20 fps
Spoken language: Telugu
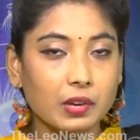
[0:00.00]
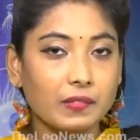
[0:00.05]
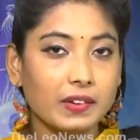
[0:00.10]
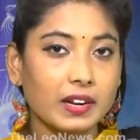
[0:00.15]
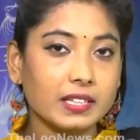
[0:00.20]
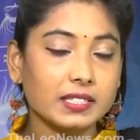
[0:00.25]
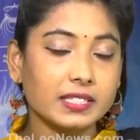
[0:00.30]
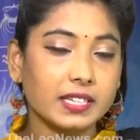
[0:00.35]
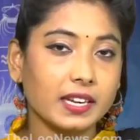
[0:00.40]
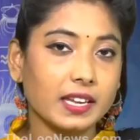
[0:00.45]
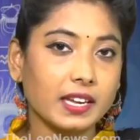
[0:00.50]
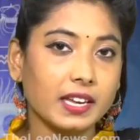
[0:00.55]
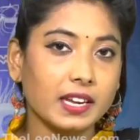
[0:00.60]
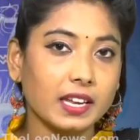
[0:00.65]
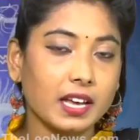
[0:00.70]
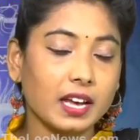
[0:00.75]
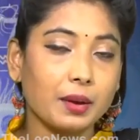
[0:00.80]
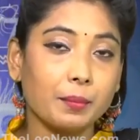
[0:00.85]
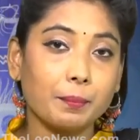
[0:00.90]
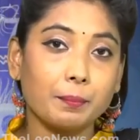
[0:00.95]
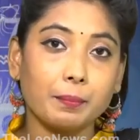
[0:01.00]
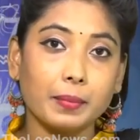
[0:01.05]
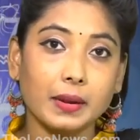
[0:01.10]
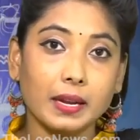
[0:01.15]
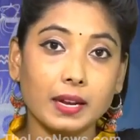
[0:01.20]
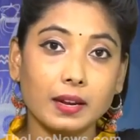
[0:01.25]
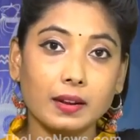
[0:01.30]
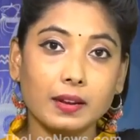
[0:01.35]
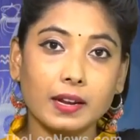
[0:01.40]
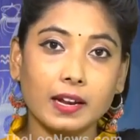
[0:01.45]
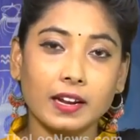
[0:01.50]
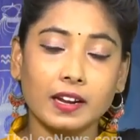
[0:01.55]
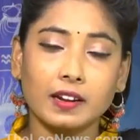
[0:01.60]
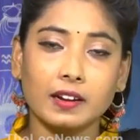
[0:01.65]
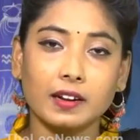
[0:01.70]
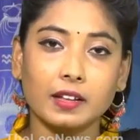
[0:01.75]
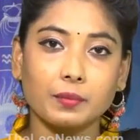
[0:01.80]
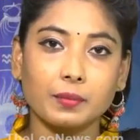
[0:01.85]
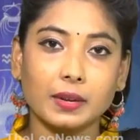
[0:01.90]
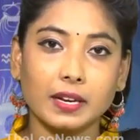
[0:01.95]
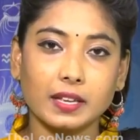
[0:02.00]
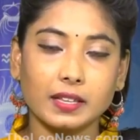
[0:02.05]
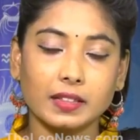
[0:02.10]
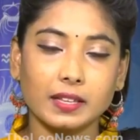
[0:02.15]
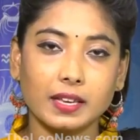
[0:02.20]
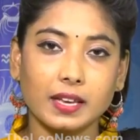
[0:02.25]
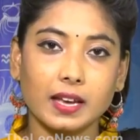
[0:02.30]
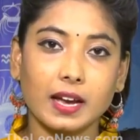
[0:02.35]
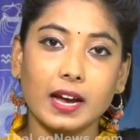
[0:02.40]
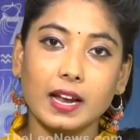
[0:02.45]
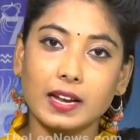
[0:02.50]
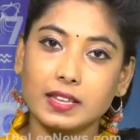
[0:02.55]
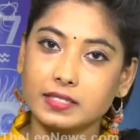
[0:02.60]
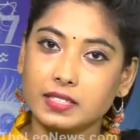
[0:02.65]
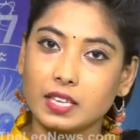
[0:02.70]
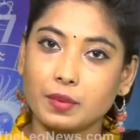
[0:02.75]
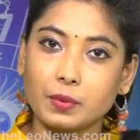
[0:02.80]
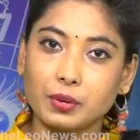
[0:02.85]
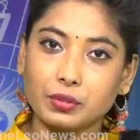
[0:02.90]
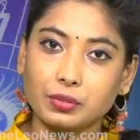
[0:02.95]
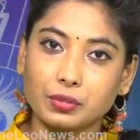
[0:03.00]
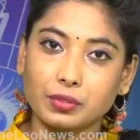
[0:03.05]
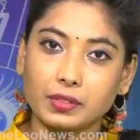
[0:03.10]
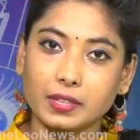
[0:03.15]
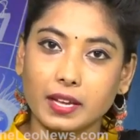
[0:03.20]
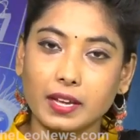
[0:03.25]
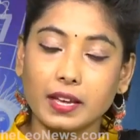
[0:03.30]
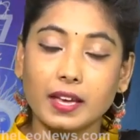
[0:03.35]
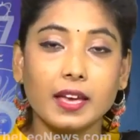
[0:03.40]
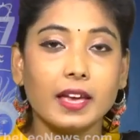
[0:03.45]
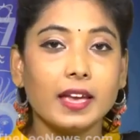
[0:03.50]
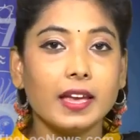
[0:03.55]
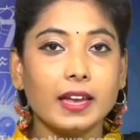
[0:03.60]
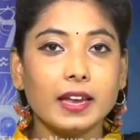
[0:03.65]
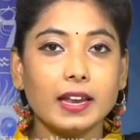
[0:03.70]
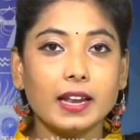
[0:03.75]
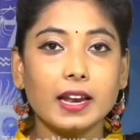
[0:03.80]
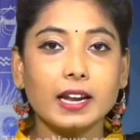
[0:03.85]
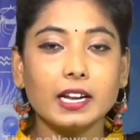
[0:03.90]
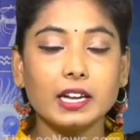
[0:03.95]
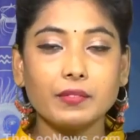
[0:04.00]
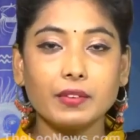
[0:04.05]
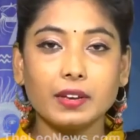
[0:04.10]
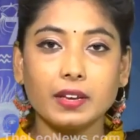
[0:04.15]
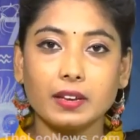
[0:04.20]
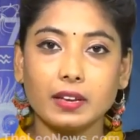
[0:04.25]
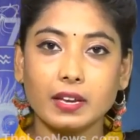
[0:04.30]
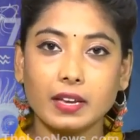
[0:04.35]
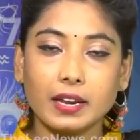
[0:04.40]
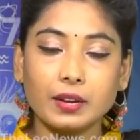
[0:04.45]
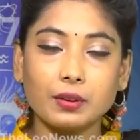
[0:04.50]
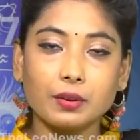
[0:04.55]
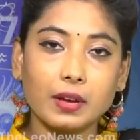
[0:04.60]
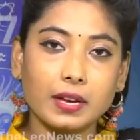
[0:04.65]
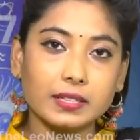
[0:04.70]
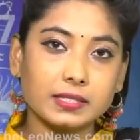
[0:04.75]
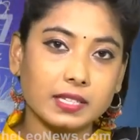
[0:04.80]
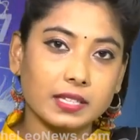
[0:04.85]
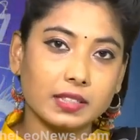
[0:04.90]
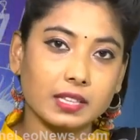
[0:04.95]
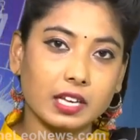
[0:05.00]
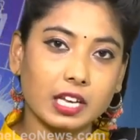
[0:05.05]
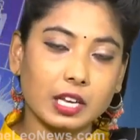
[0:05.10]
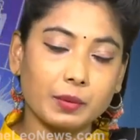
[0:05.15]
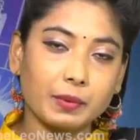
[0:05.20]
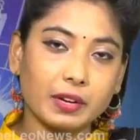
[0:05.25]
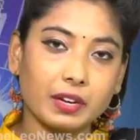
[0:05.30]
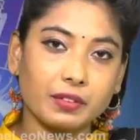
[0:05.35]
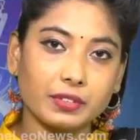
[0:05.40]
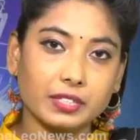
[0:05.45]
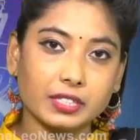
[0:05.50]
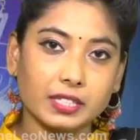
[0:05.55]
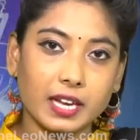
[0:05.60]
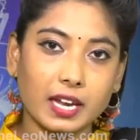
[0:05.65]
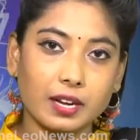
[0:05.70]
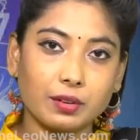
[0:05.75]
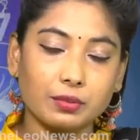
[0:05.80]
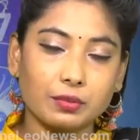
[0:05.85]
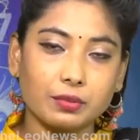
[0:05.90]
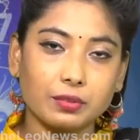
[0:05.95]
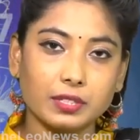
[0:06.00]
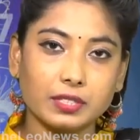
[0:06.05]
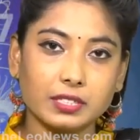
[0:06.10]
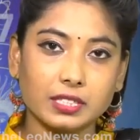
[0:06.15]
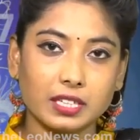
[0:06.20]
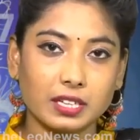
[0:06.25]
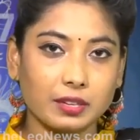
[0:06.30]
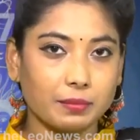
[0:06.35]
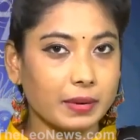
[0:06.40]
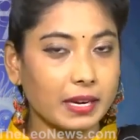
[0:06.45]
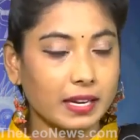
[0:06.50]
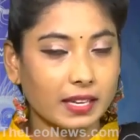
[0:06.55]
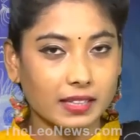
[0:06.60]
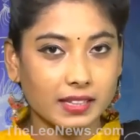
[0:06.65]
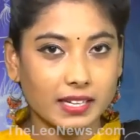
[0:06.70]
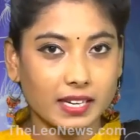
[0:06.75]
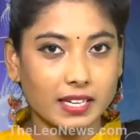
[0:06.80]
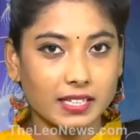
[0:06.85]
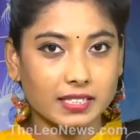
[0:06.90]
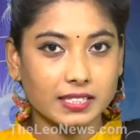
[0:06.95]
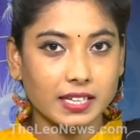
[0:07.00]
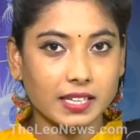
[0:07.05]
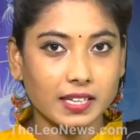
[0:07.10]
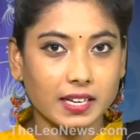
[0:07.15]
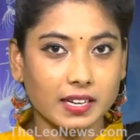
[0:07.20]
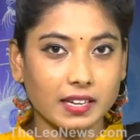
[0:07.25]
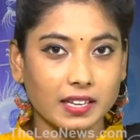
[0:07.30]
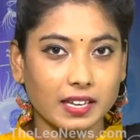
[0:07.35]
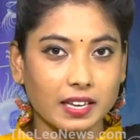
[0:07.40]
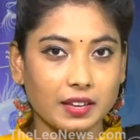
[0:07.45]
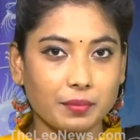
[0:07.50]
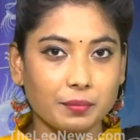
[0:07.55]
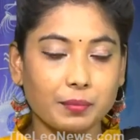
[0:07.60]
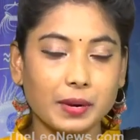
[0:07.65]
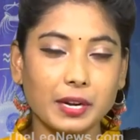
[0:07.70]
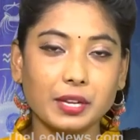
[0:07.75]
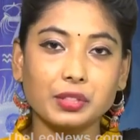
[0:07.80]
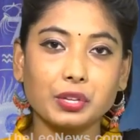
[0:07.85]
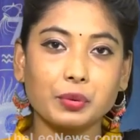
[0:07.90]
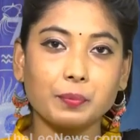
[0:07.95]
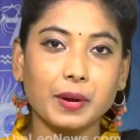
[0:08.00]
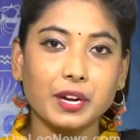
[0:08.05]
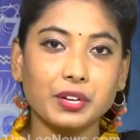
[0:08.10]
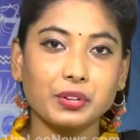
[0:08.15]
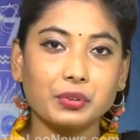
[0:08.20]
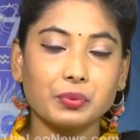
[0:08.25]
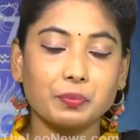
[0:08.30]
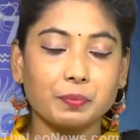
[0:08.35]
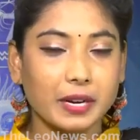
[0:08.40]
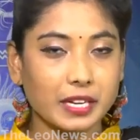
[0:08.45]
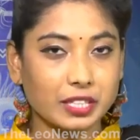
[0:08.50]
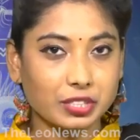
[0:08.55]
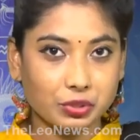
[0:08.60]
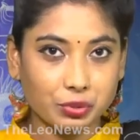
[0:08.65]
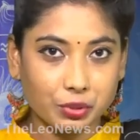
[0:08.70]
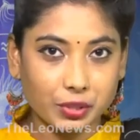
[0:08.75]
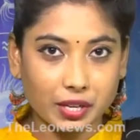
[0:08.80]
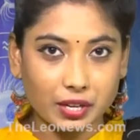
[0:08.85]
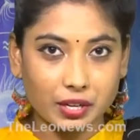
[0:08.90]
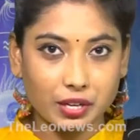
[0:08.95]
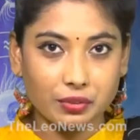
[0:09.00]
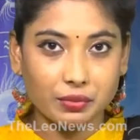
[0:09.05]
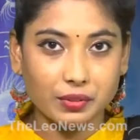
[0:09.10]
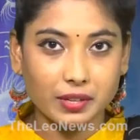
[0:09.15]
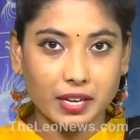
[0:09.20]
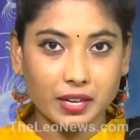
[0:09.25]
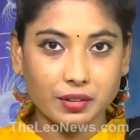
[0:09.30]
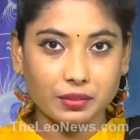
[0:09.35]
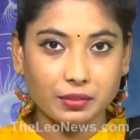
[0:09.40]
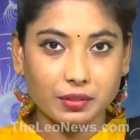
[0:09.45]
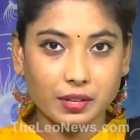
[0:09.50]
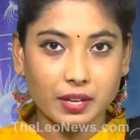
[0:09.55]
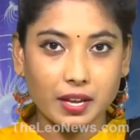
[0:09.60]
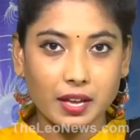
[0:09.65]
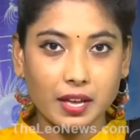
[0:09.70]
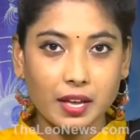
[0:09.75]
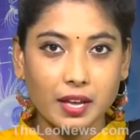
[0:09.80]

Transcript: ఒకవేళ జరిగిన పిల్లలు కలగడం అనేది ఆలస్యం అవుతుందా ఇలాంటివి ఎన్నో ఆసక్తికరమైన విషయాలు గురించి మనకు తెలియజేయటానికి మనతో పాటు మన స్టూడియోలో ఉన్నారు